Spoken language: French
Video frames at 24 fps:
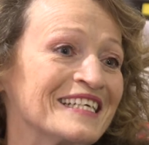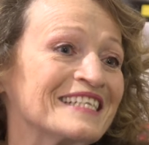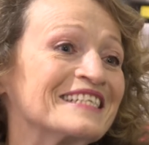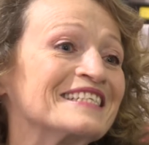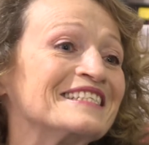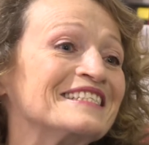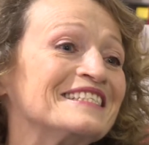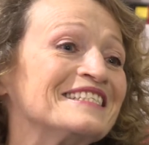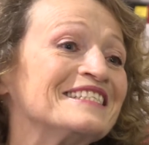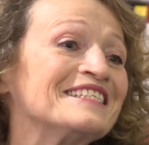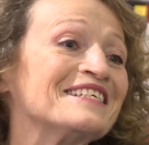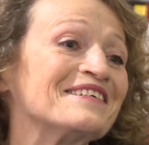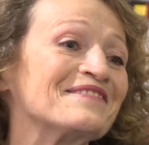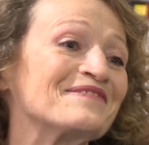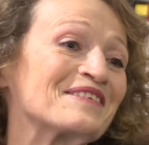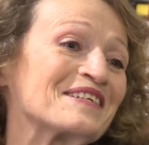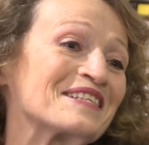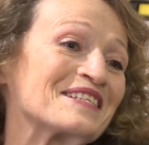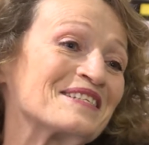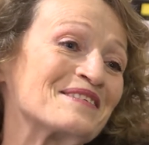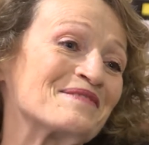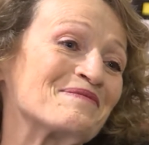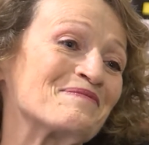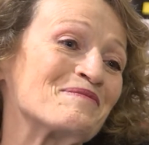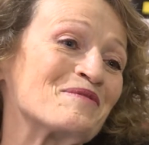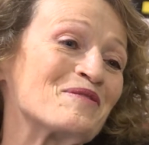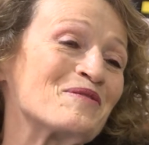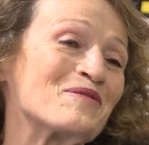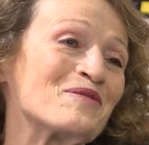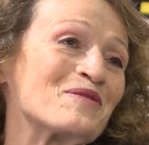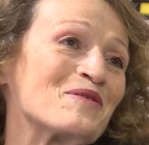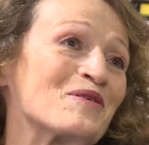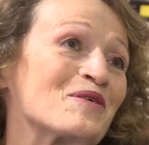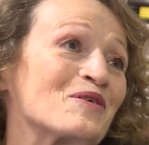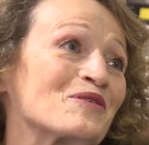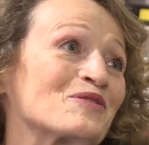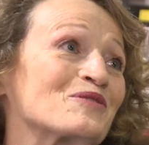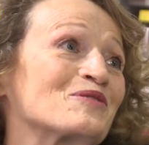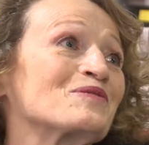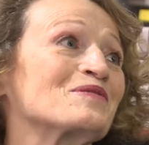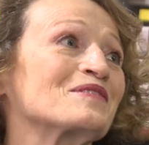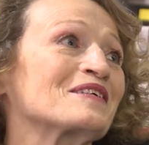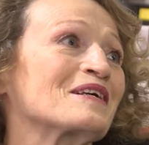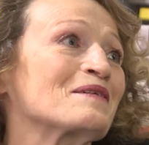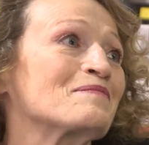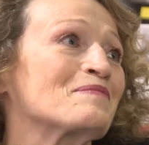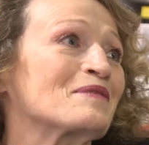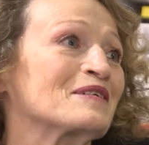qui dit effectivement euh, Je ne
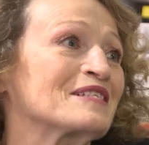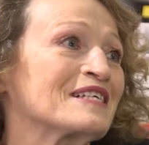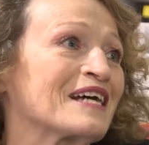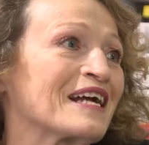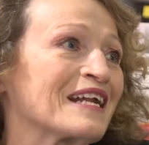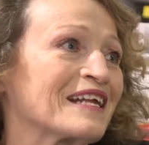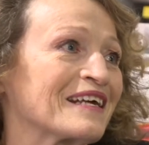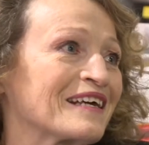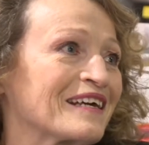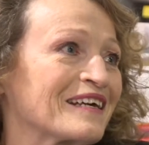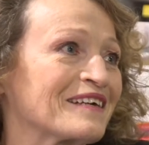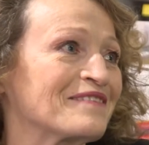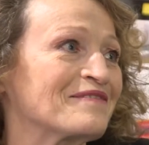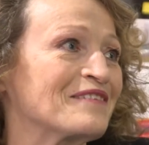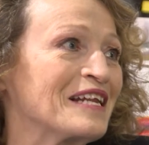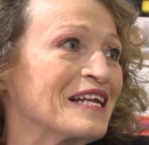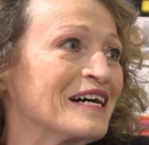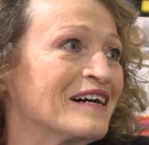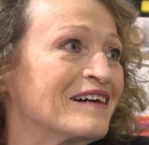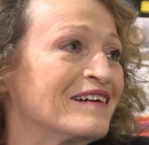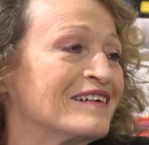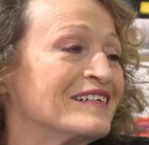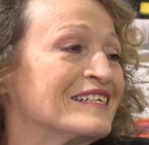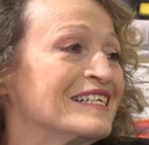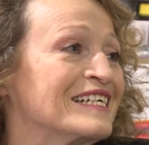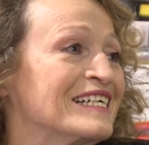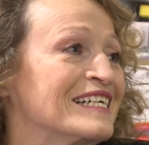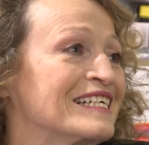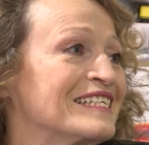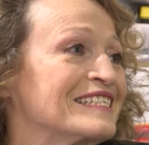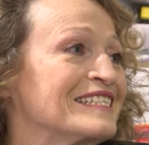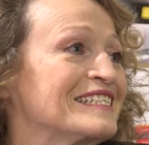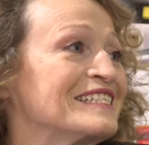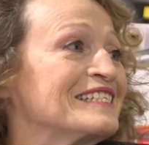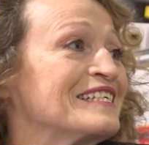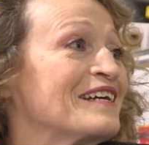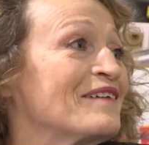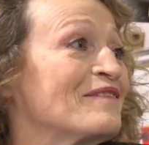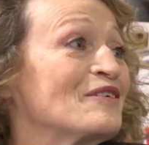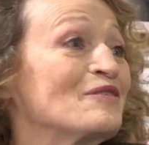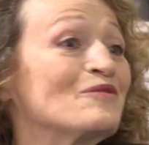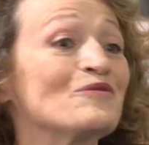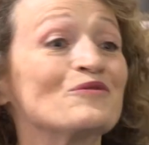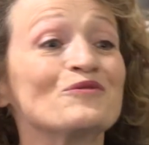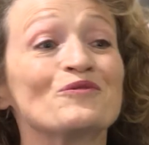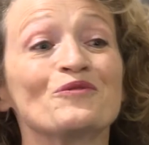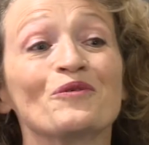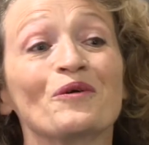serais pas arrivée là s'il n'y avait
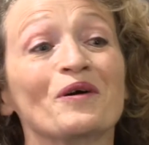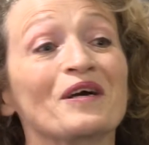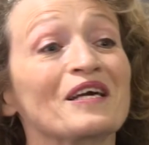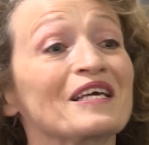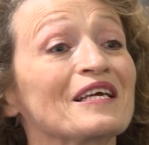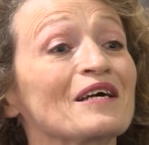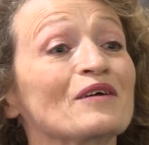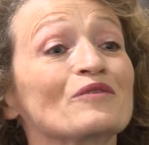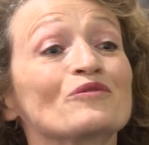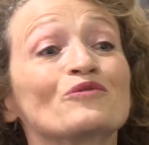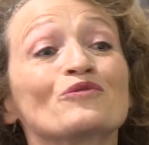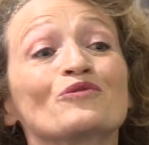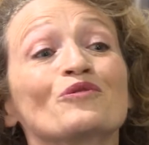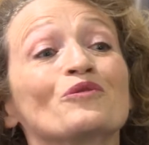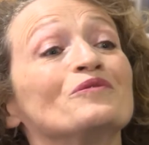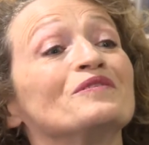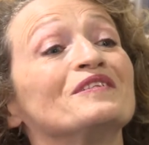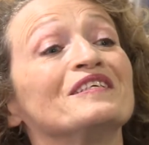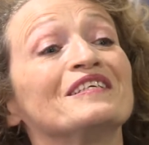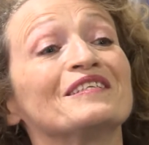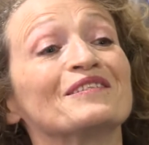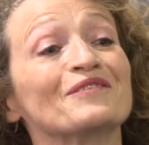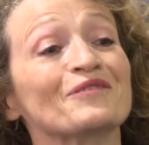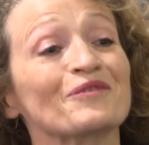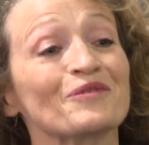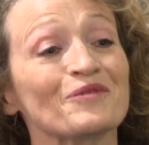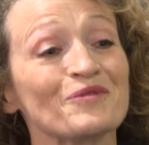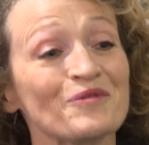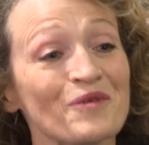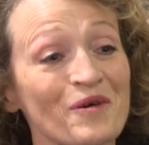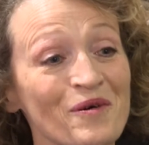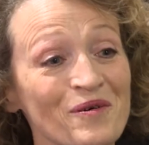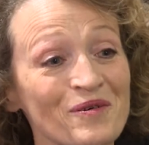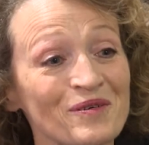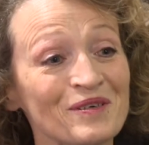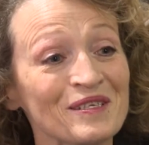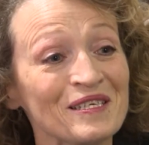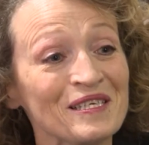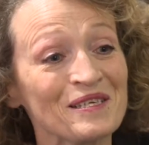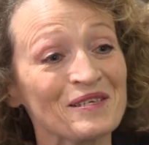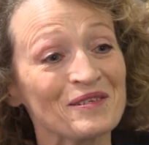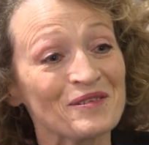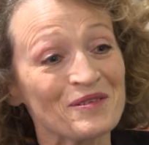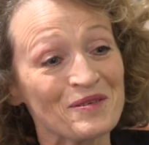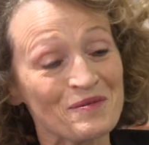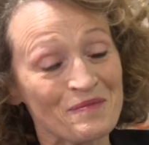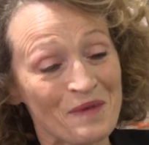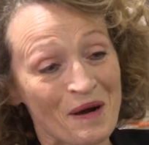eu ce rire tonitruant
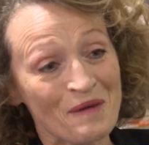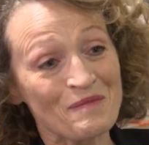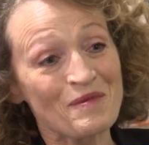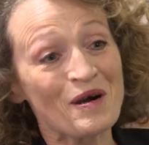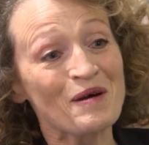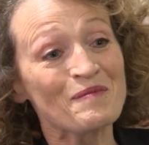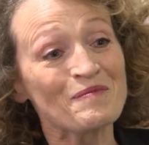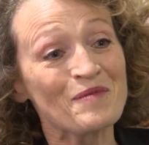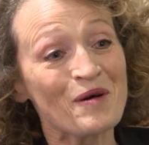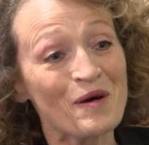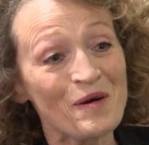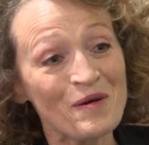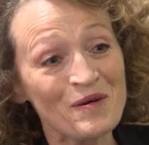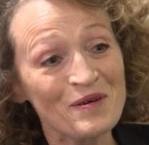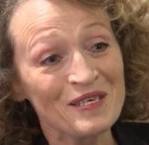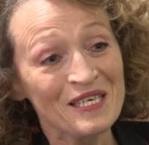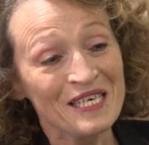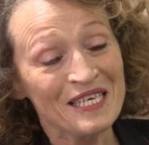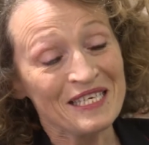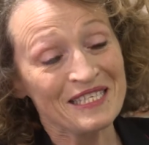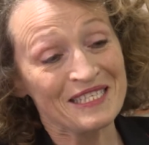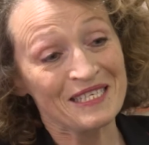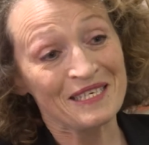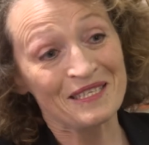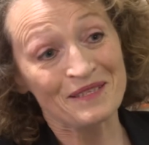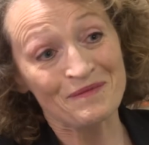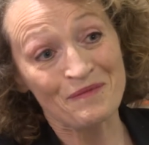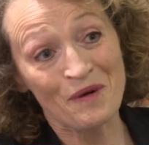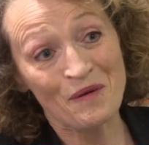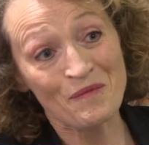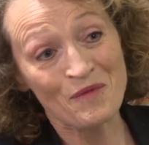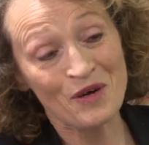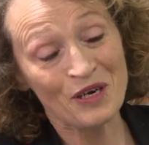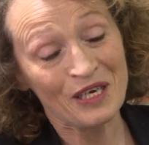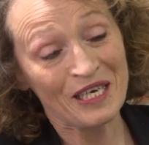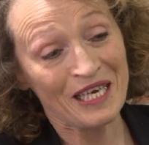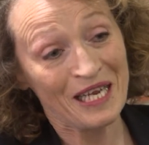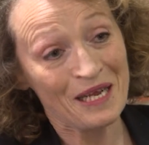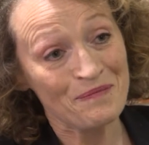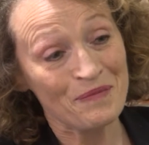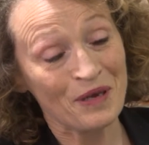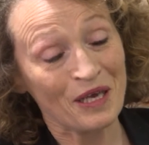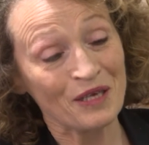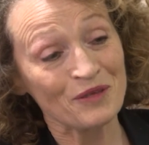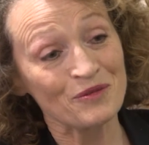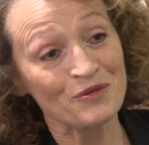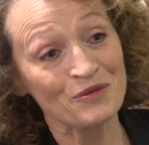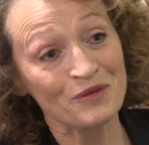de ma maman, cette maman qu'elle a
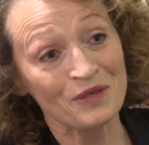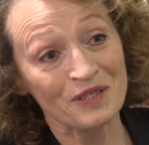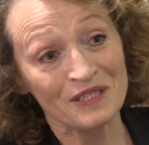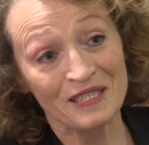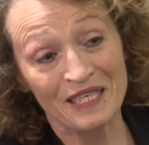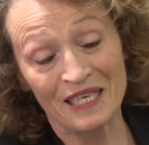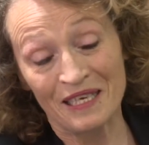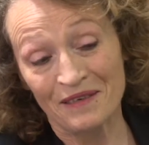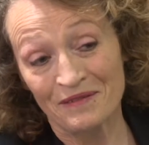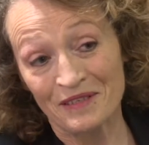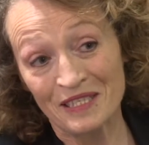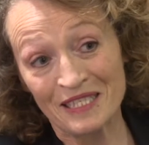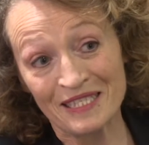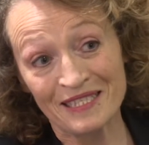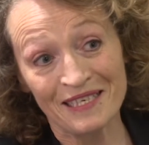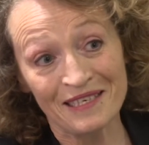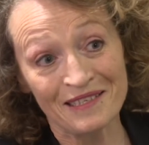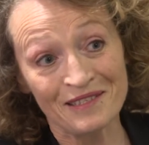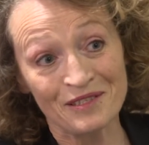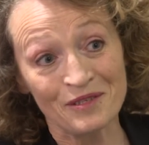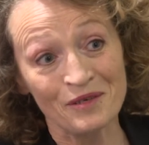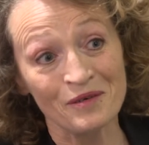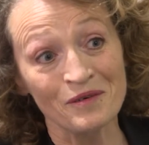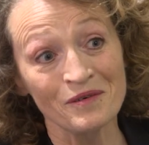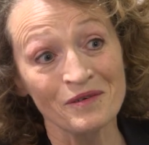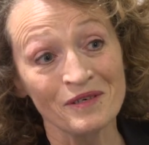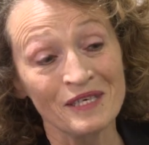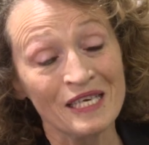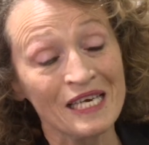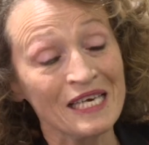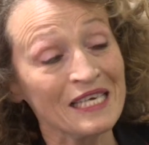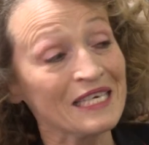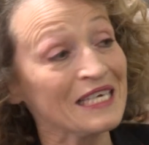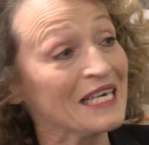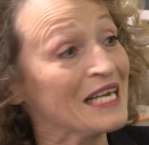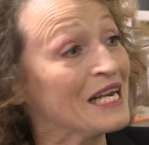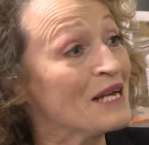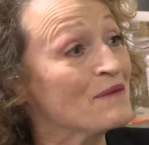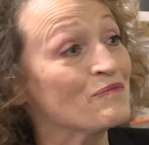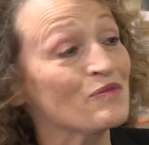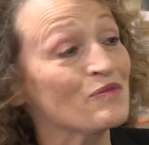perdue quand elle avait 16 ans, qu'elle a